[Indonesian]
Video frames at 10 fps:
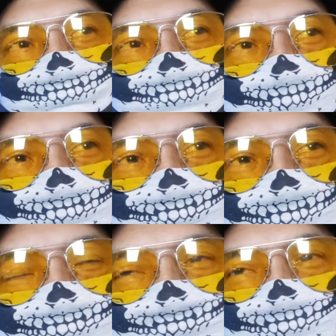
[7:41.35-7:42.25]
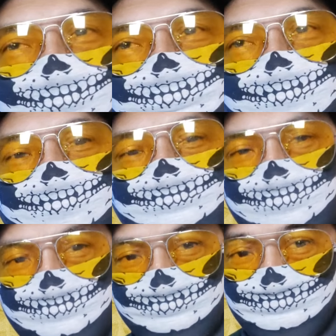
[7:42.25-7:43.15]
fakta di lapangan
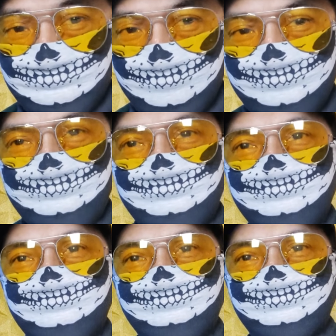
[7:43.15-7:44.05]
dan nanti setelah ini